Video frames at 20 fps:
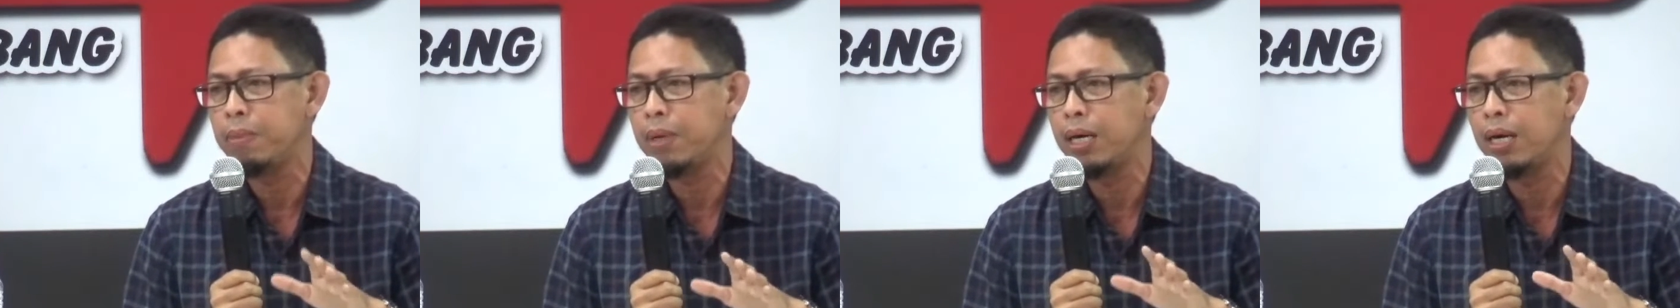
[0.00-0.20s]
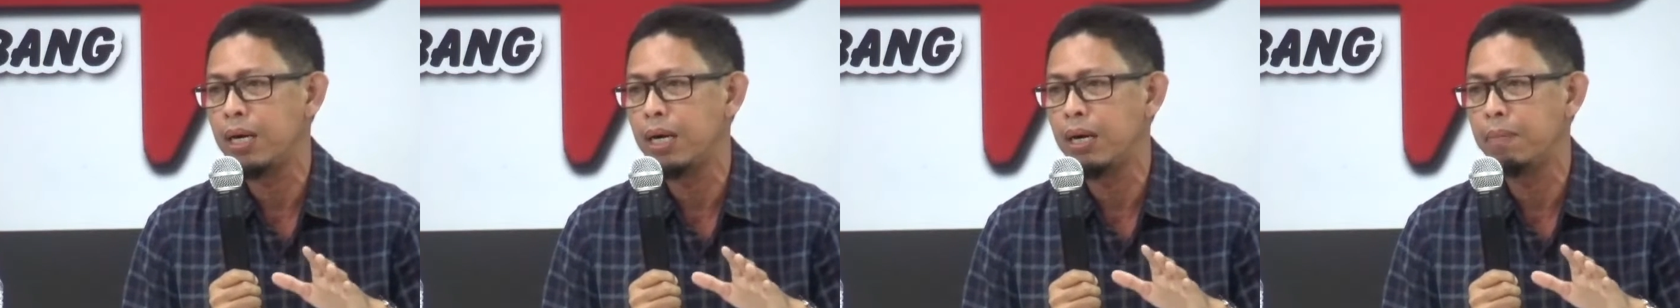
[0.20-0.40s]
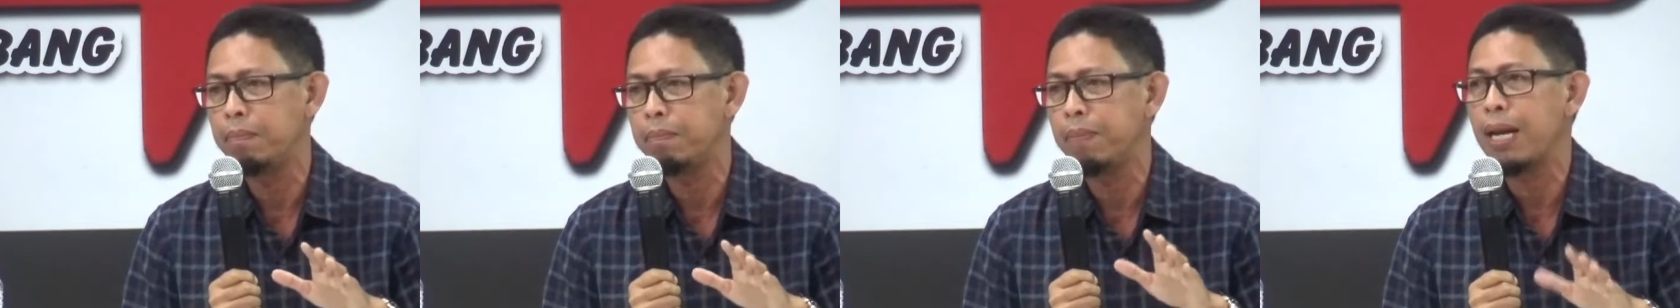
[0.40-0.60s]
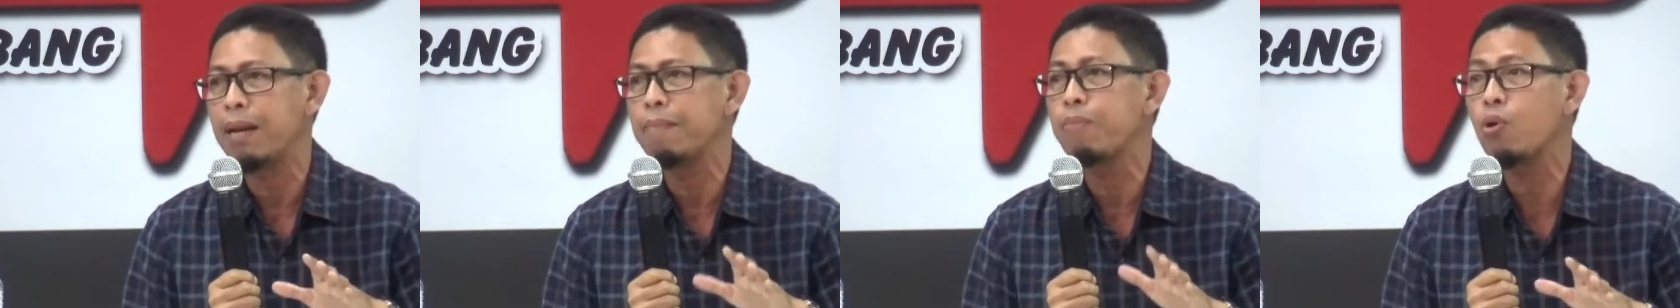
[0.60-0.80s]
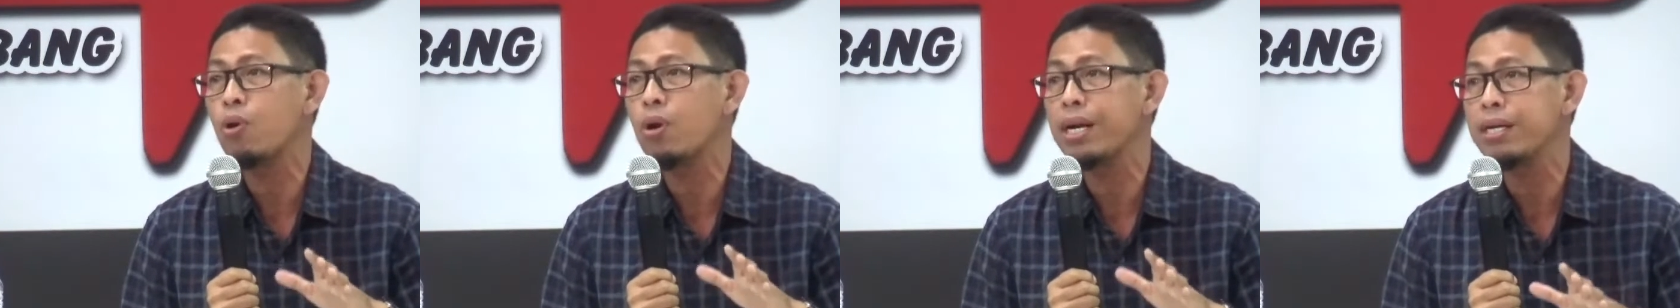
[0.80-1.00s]
Eh,
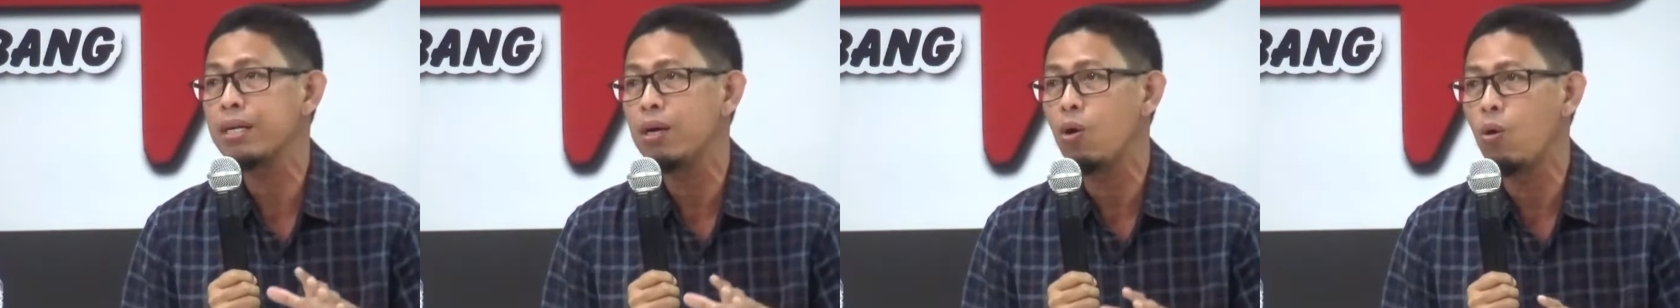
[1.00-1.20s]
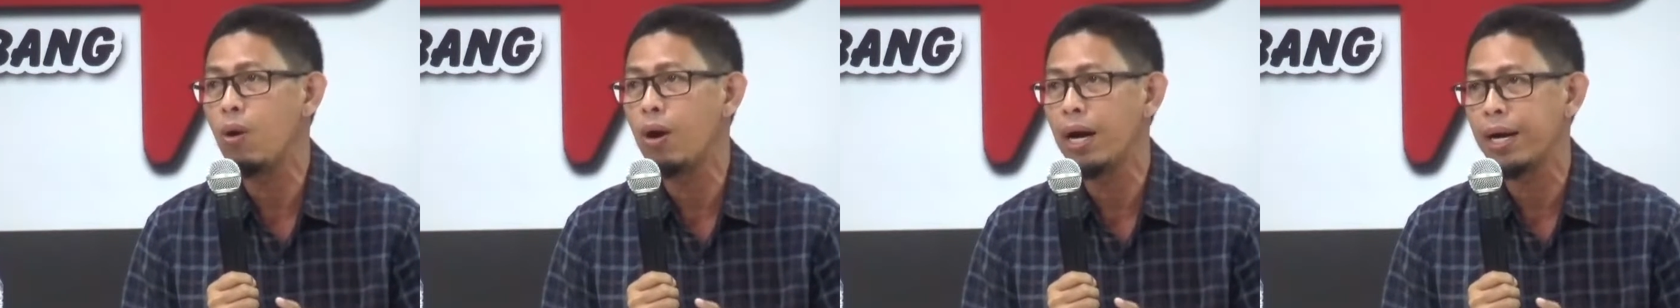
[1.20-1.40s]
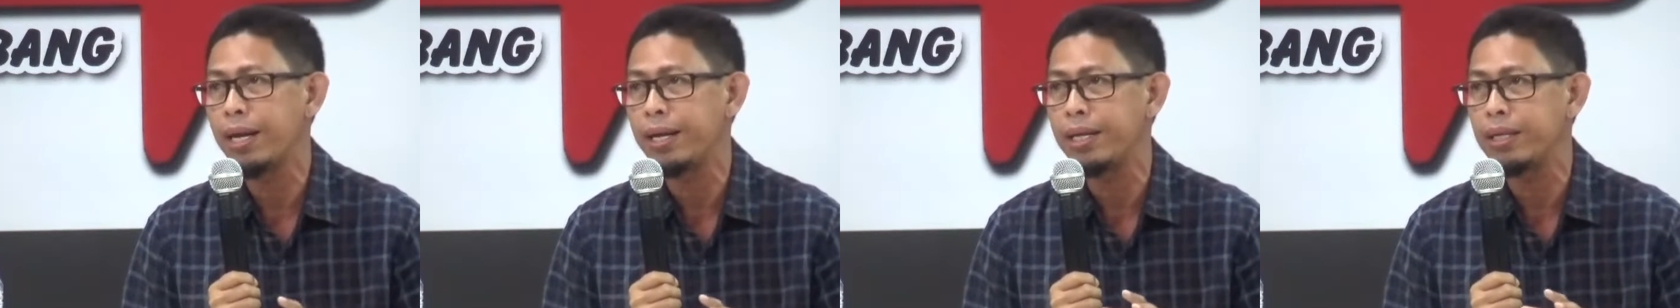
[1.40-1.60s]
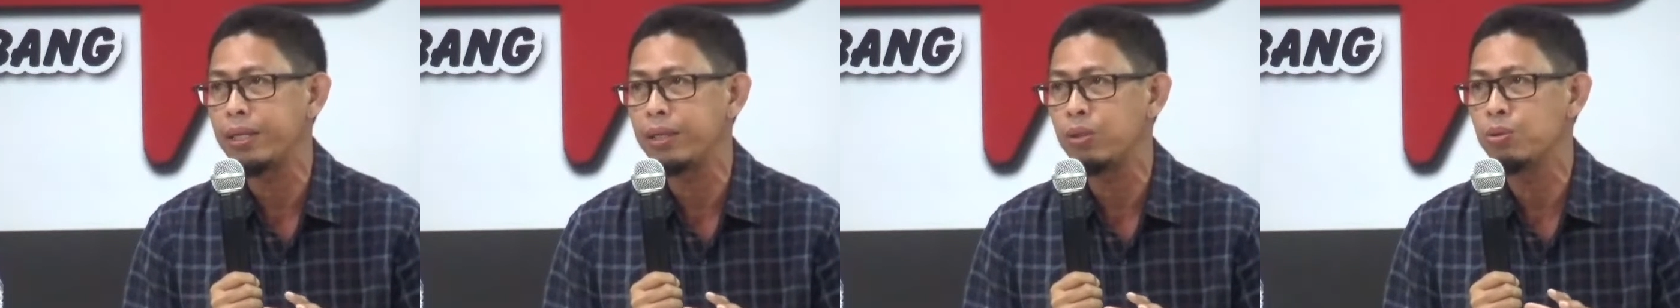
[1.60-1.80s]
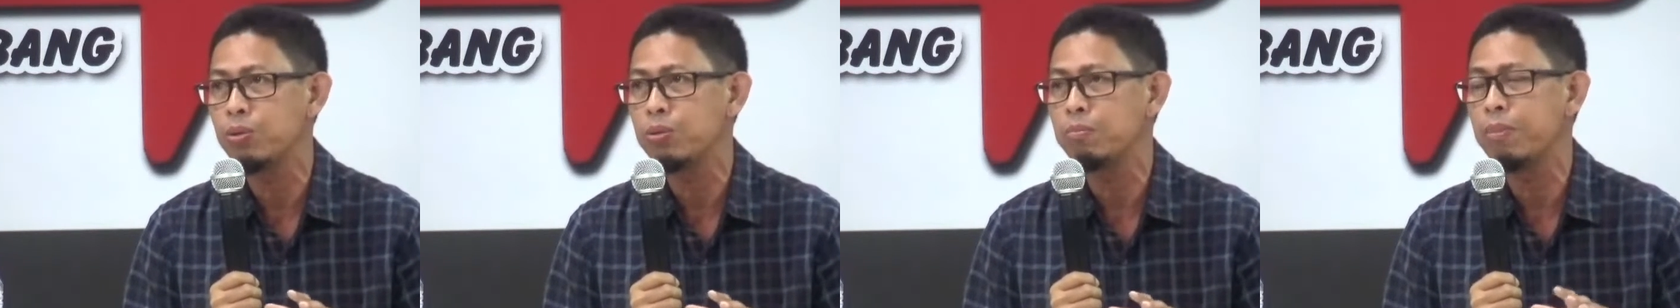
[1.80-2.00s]
pelaporan keuangan
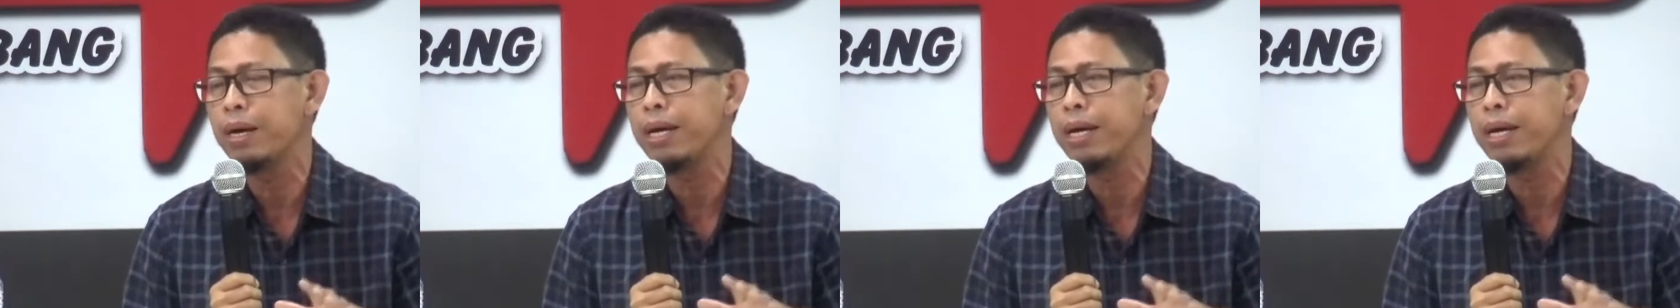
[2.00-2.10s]
itu,